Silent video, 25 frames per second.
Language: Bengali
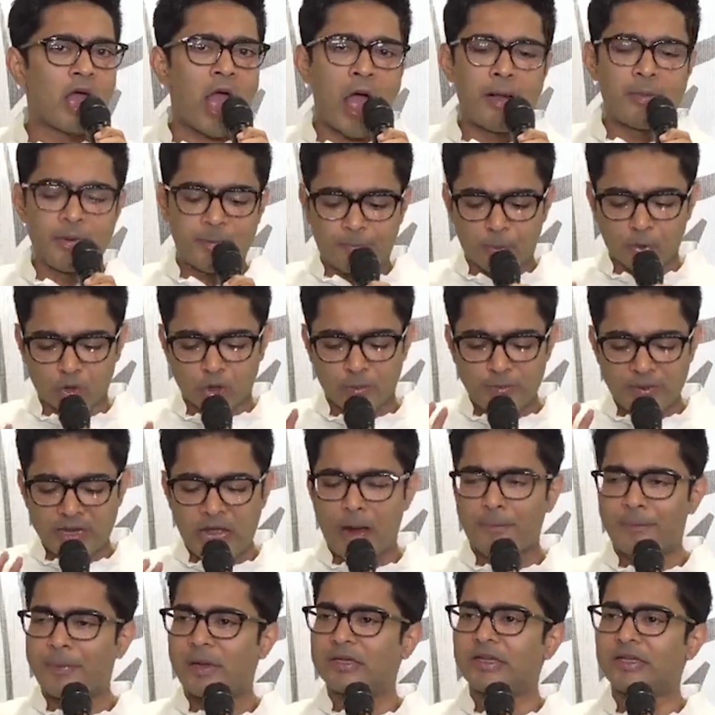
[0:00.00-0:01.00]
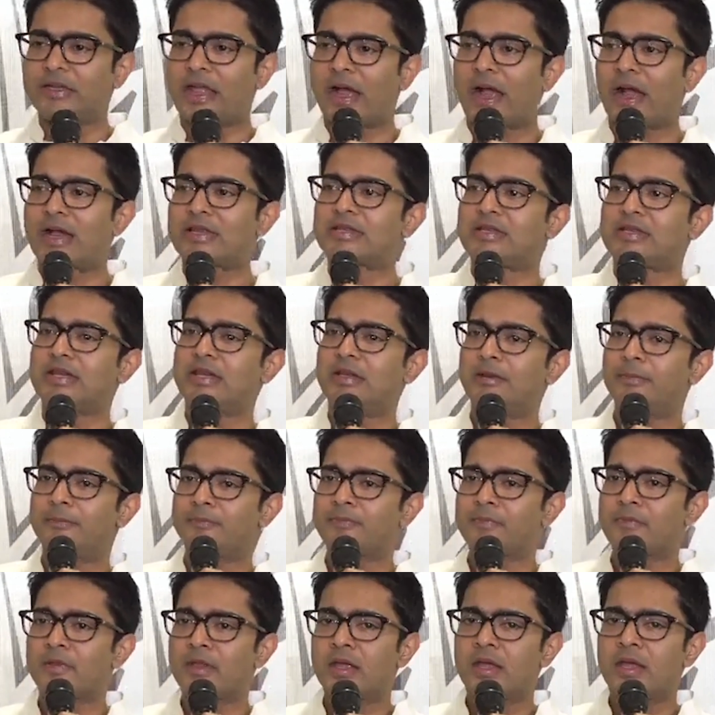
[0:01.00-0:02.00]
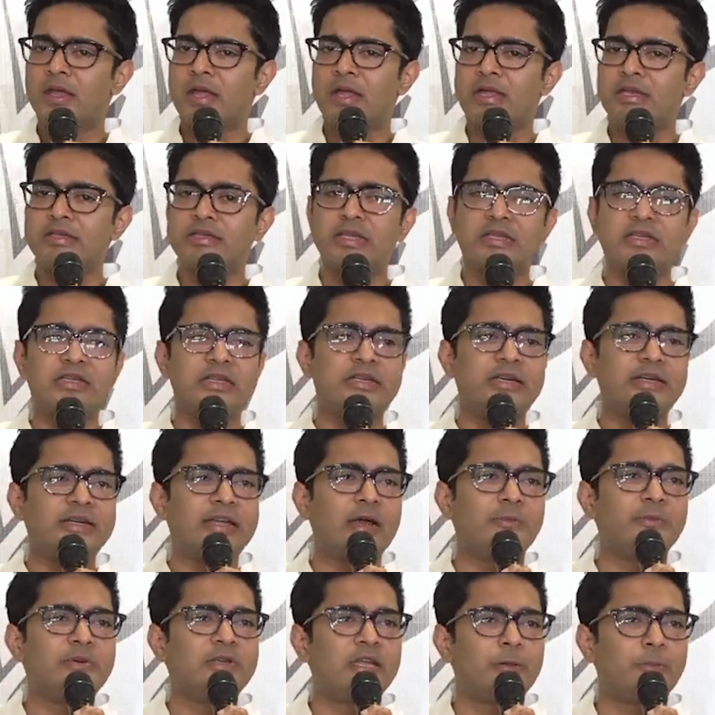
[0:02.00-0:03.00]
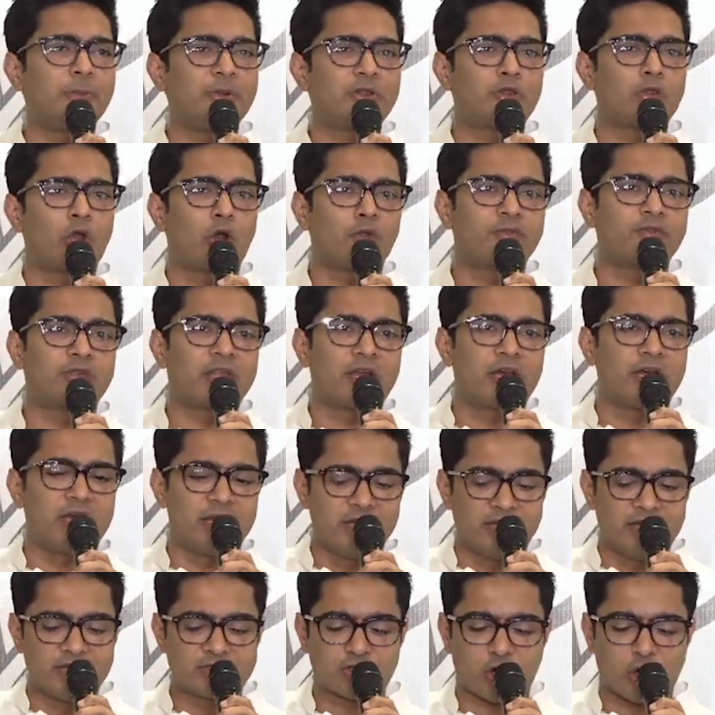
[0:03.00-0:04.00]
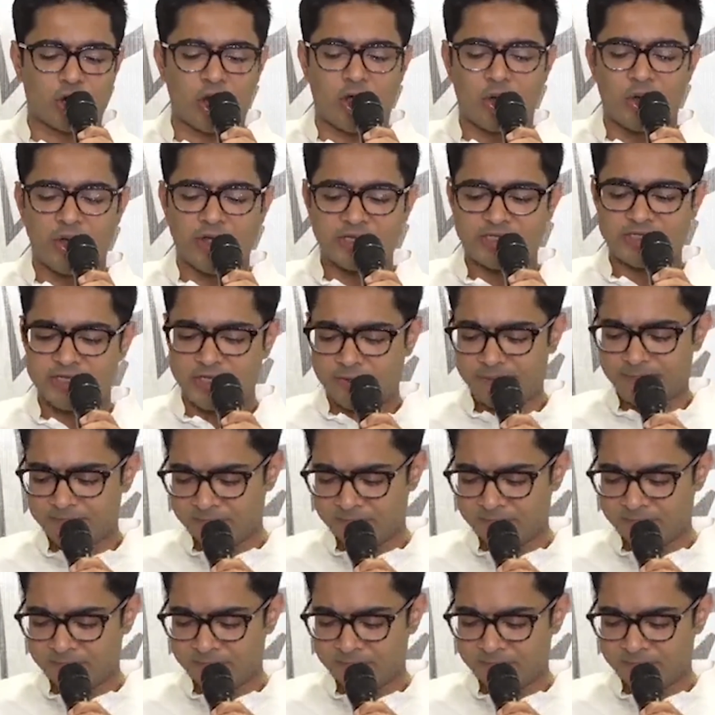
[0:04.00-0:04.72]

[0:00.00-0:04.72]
আমি প্রথমেই আপনাদের দেখাচ্ছি যে চিঠিটা বিজেপির তরফ থেকে রিলিজ করা হয়েছে